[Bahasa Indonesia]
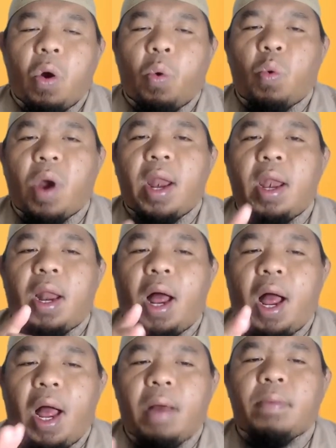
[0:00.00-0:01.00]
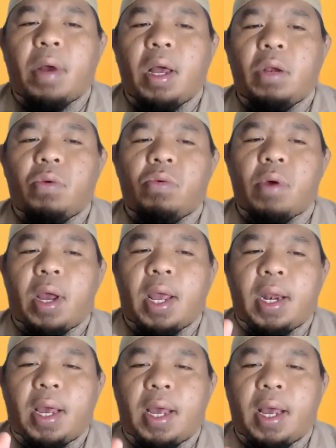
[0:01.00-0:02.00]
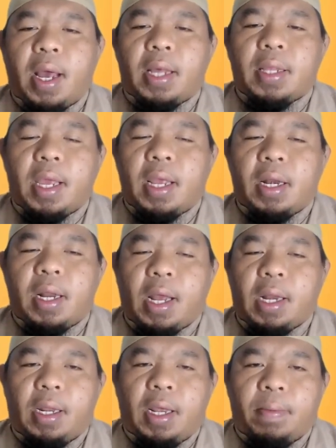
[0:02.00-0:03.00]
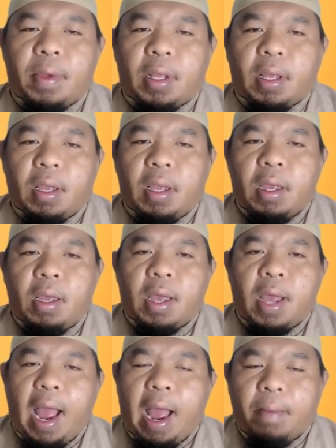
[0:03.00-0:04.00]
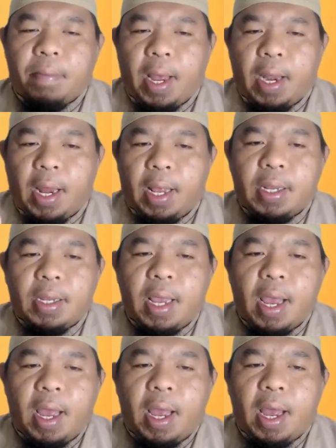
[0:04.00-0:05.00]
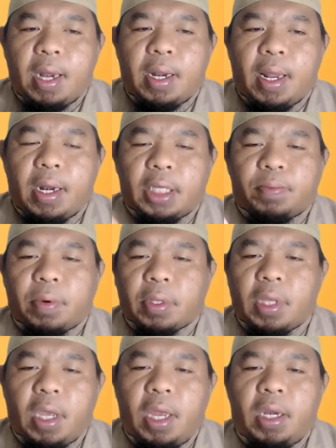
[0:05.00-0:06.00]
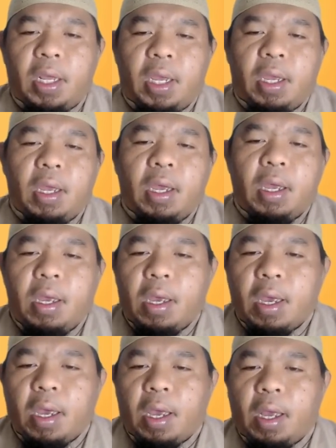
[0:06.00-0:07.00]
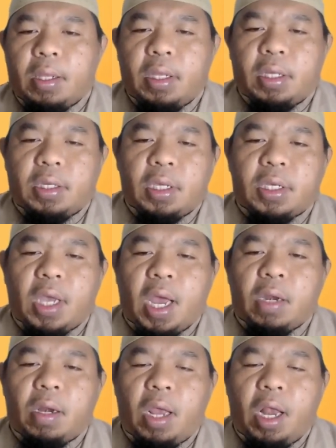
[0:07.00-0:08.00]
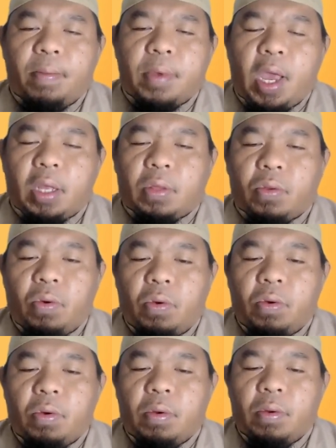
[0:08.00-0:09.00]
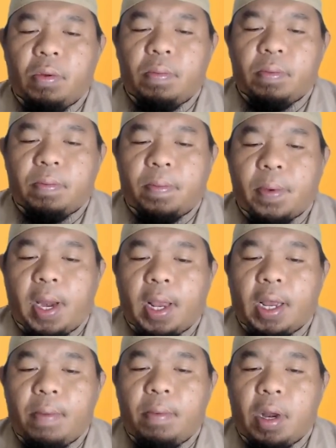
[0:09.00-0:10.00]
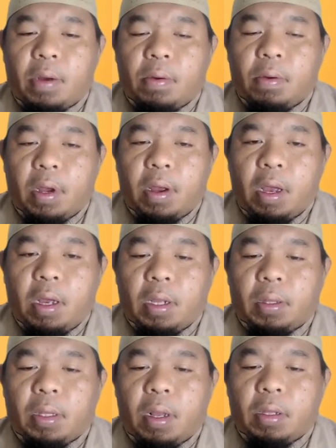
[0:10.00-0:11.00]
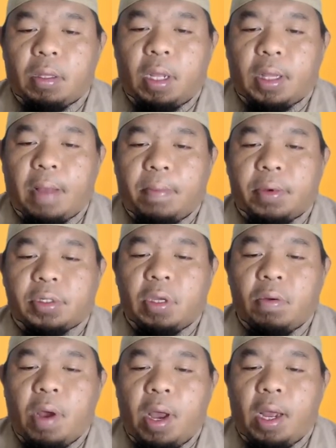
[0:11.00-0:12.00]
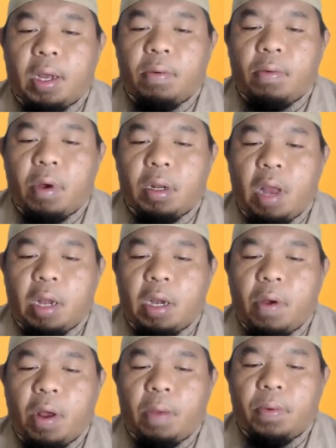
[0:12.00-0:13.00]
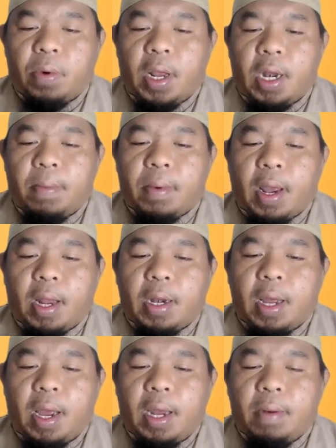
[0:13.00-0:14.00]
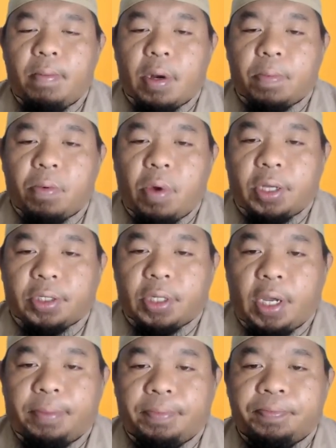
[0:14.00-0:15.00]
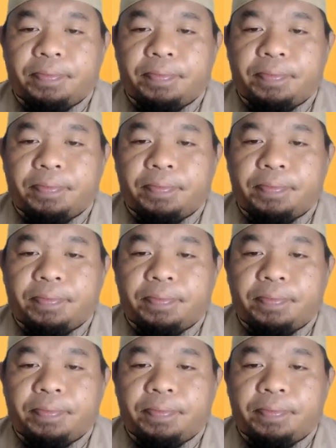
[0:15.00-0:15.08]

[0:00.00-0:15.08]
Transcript: wal amalu ala hada indah ahli ilmi. Amalannya adalah seperti ini di sisi ahli ilmi yaitu mereka melakukan uh, e, tetap bersiwak walaupun dalam keadaan berpuasa.